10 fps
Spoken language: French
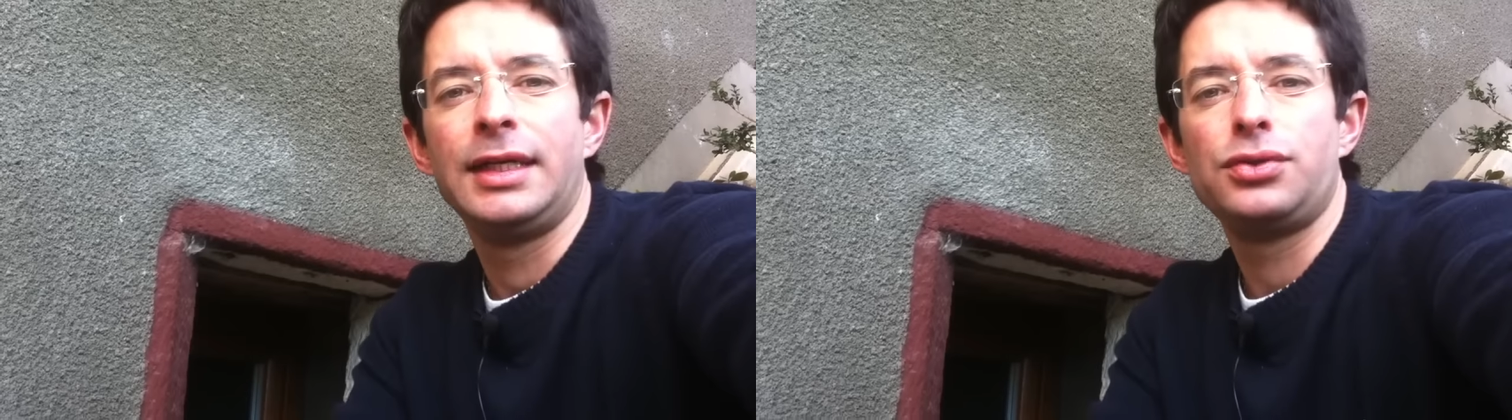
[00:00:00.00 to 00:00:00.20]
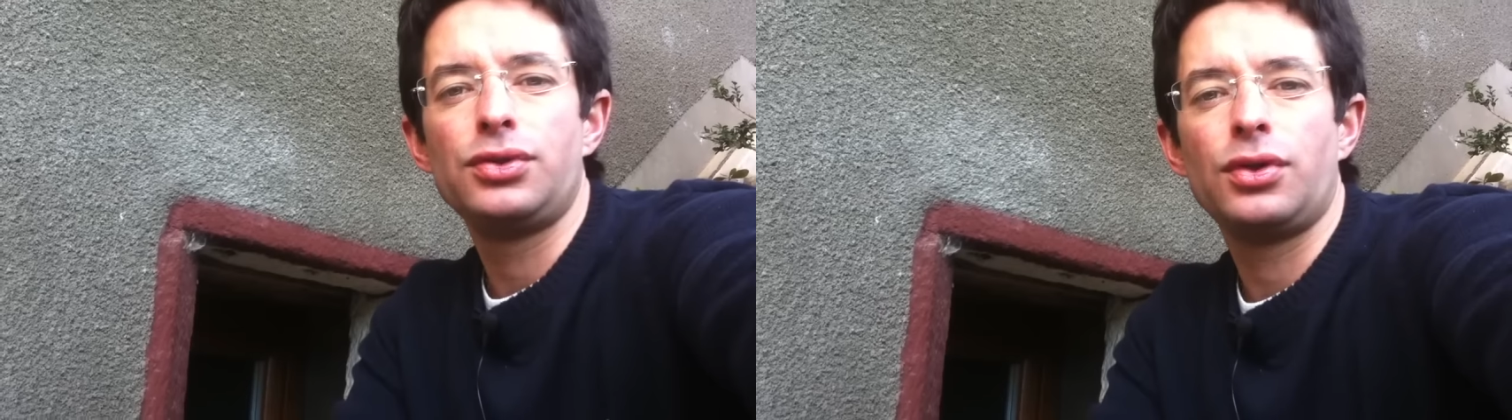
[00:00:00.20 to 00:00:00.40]

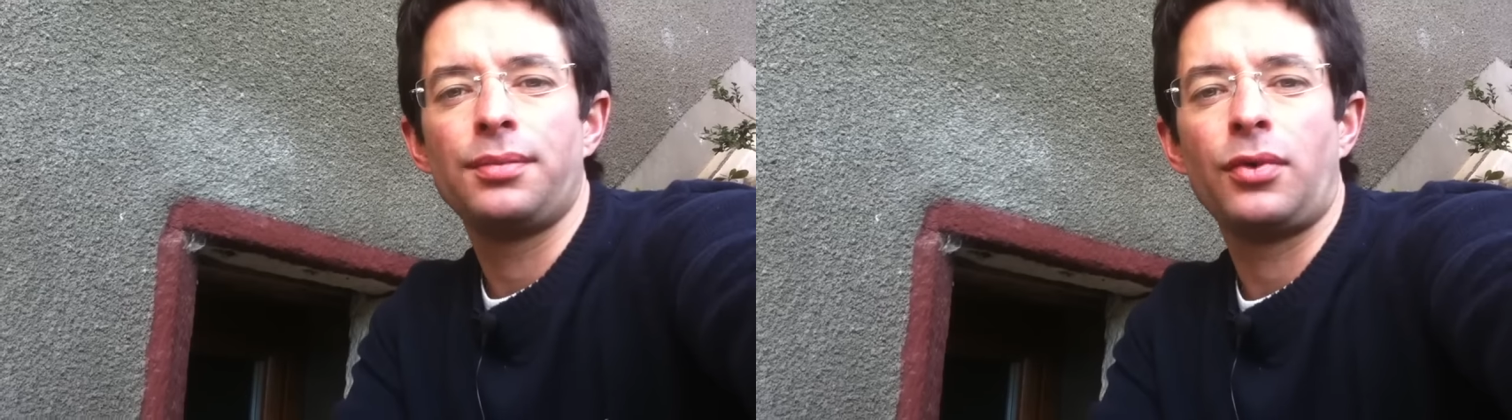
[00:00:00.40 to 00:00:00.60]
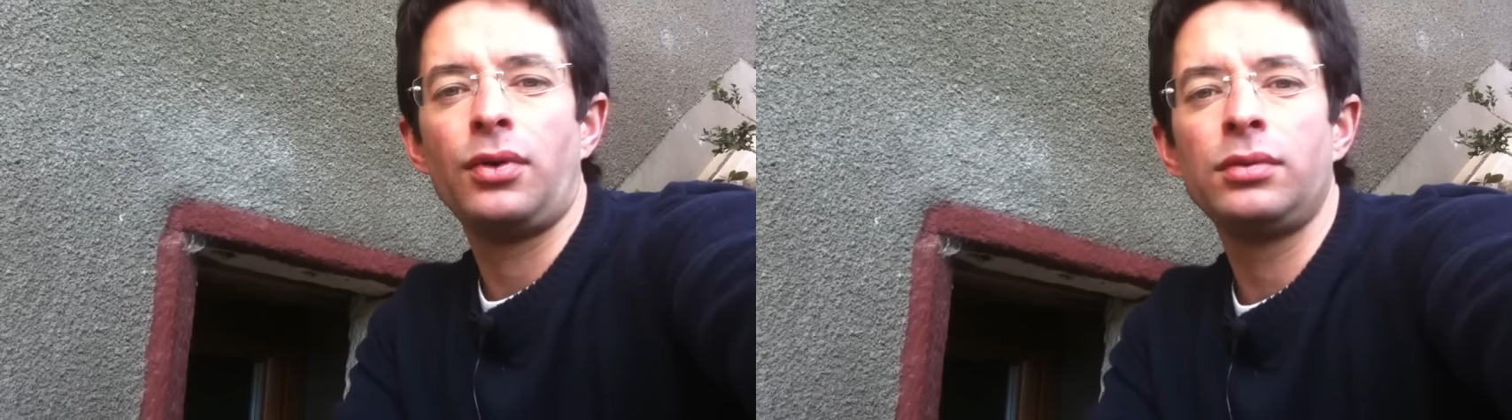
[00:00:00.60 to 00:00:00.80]
Et
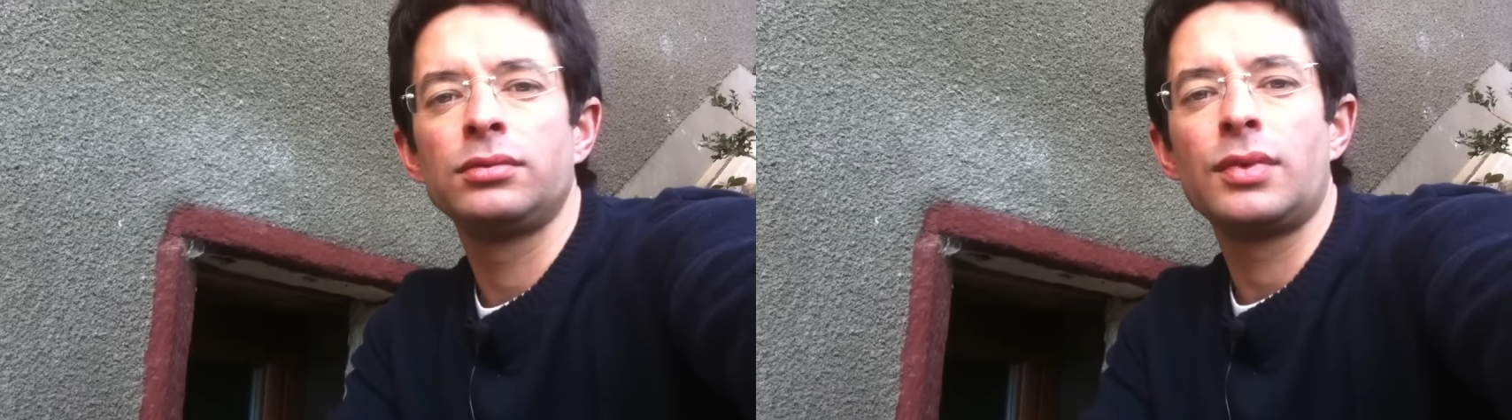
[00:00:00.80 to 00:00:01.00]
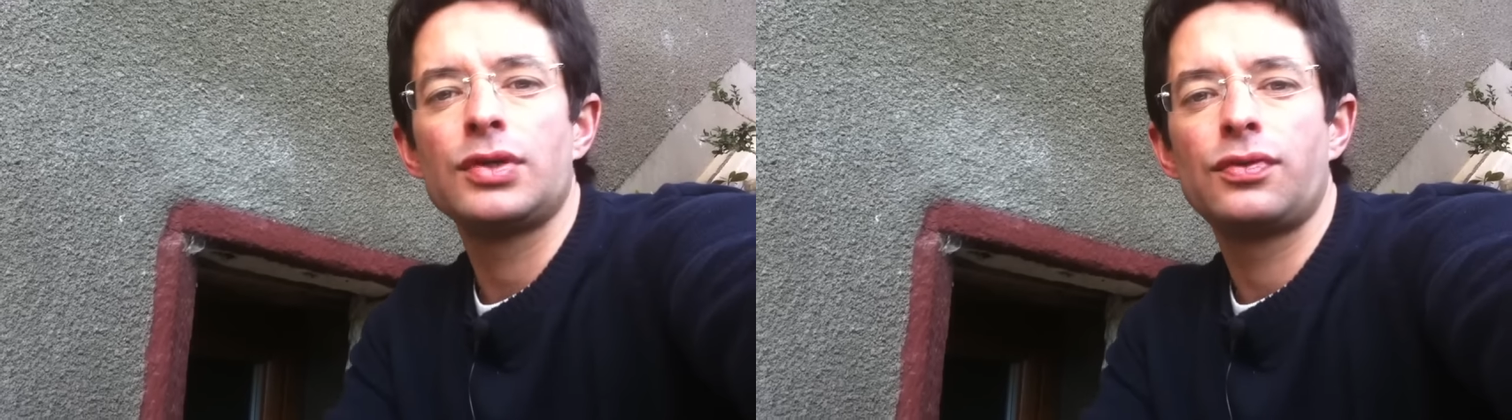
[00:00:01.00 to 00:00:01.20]
justement,
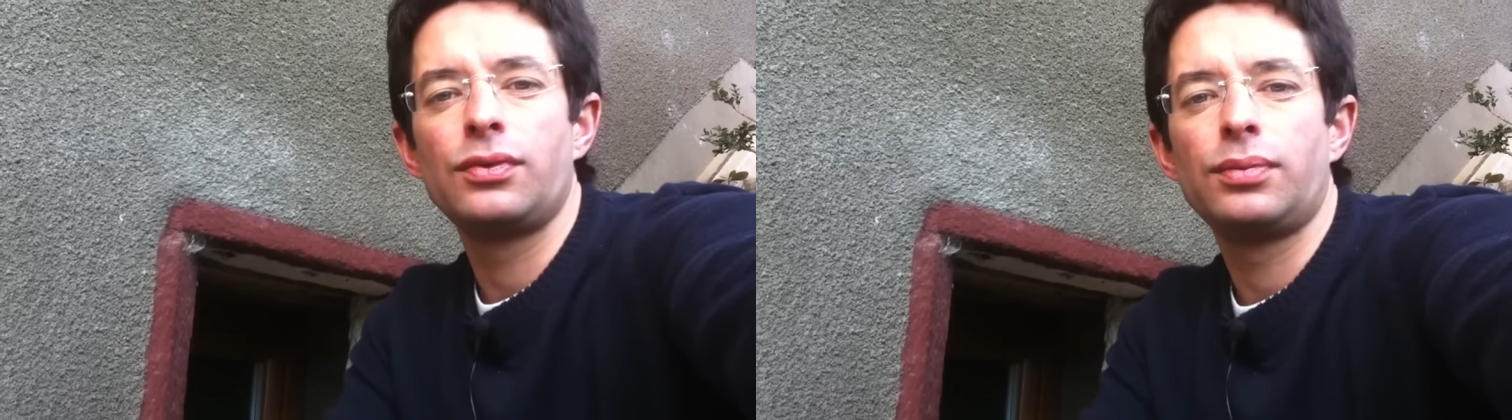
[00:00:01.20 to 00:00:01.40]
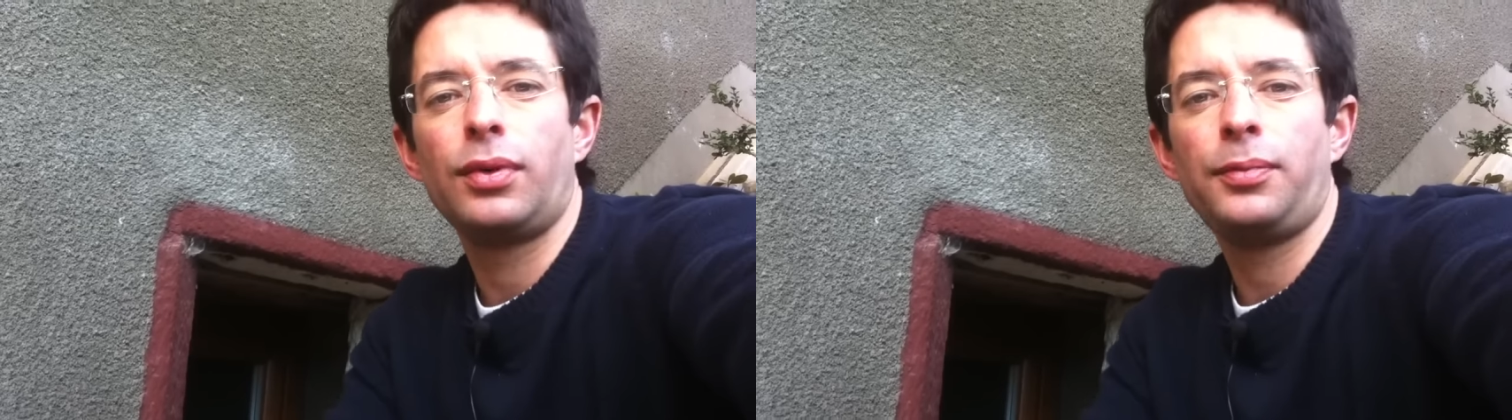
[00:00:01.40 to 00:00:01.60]
moi, je
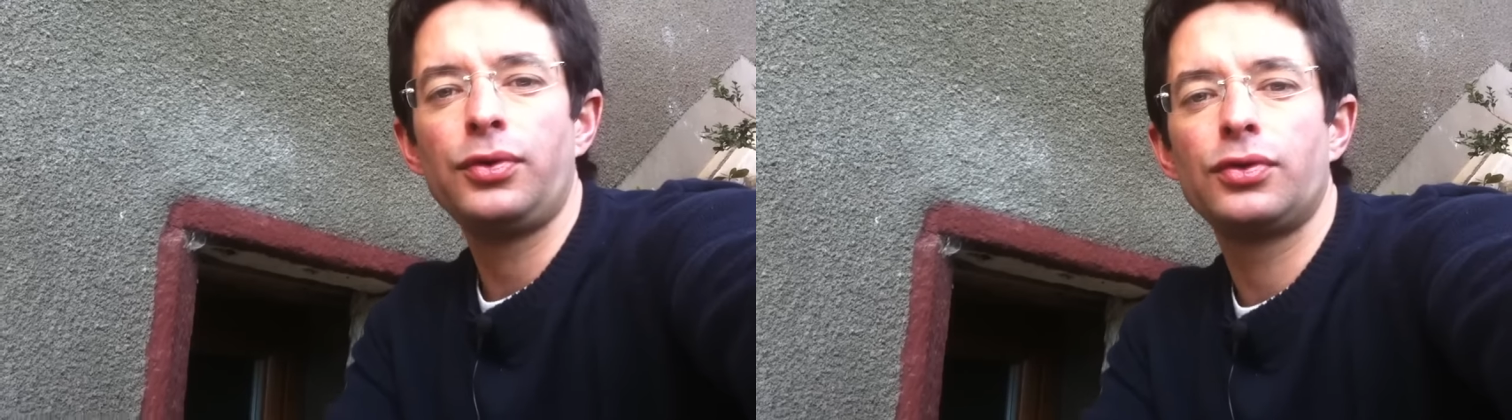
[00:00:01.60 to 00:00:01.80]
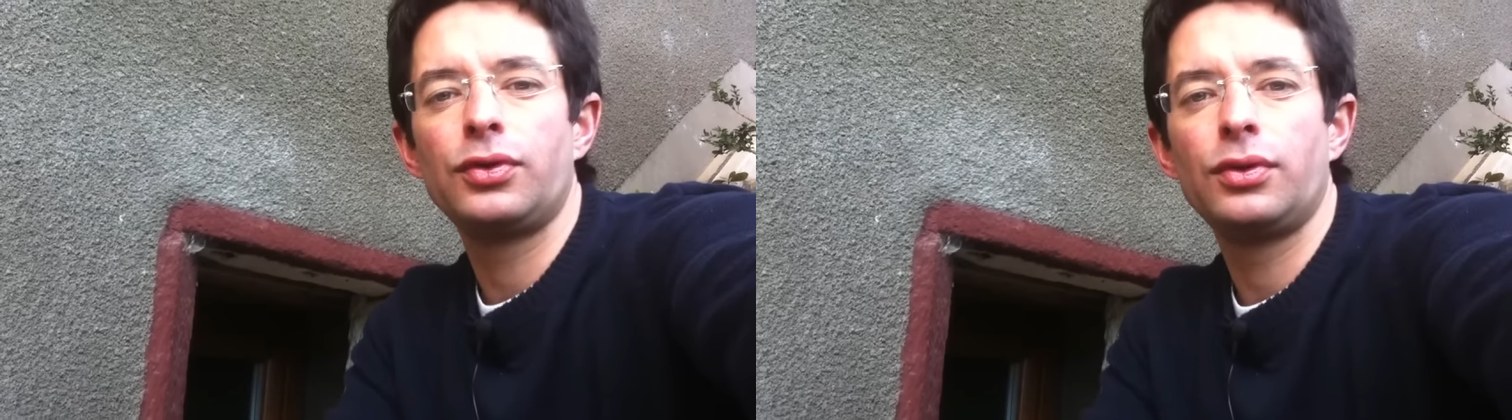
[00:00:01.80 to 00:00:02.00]
vous
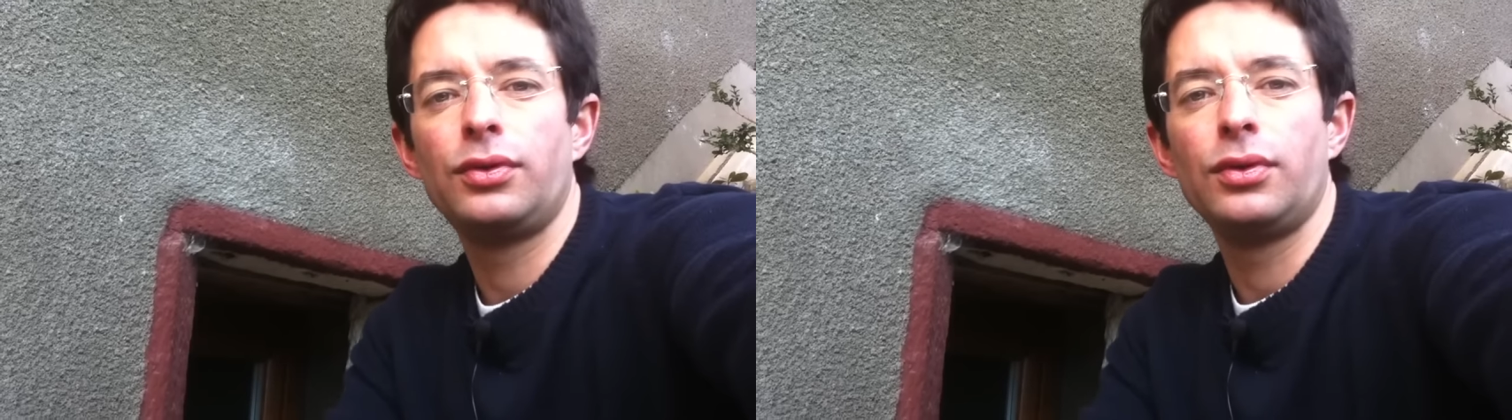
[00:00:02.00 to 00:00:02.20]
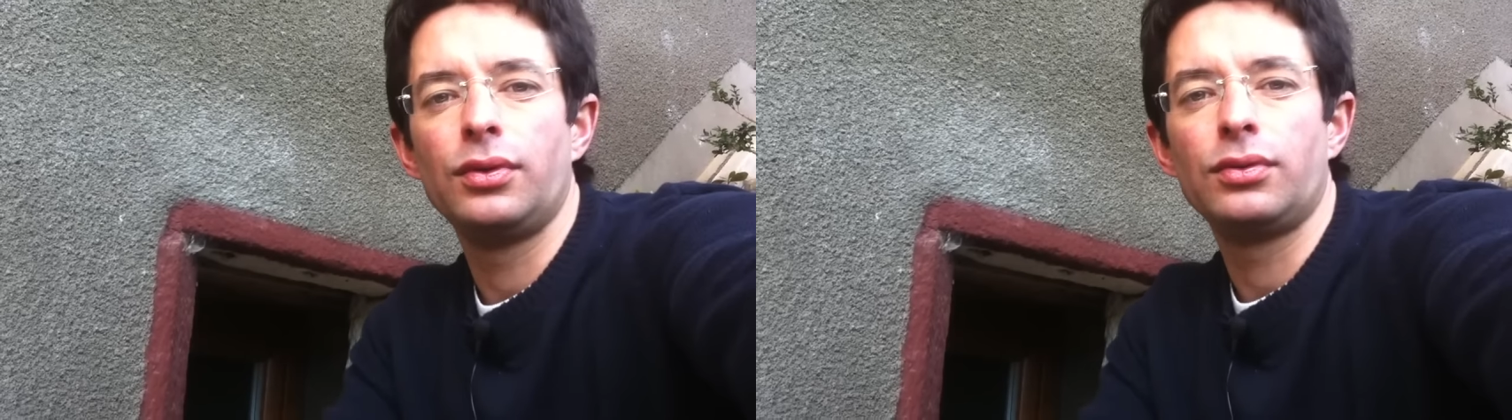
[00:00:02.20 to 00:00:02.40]
propose
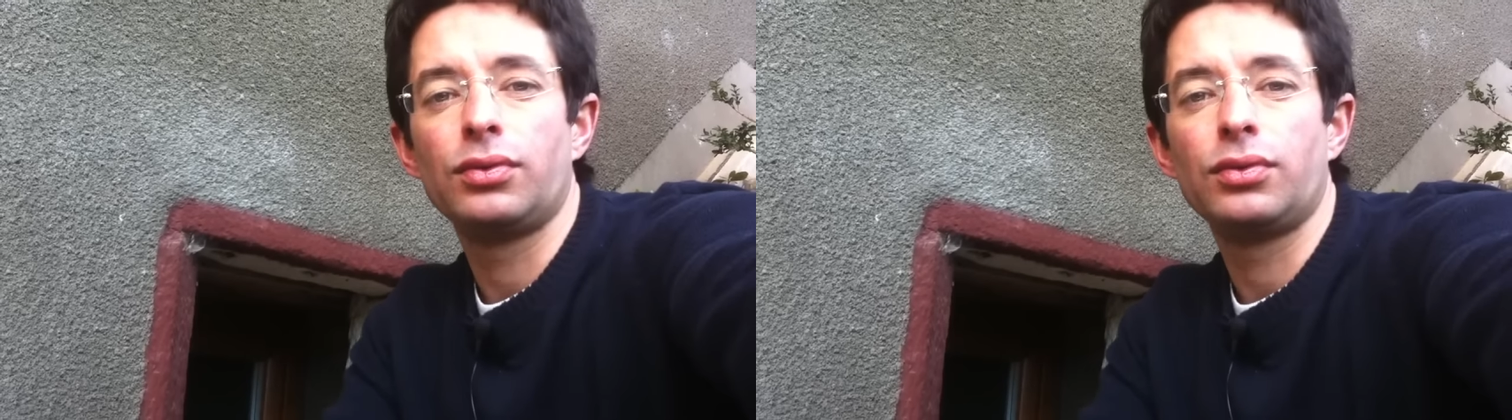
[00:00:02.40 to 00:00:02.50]
de,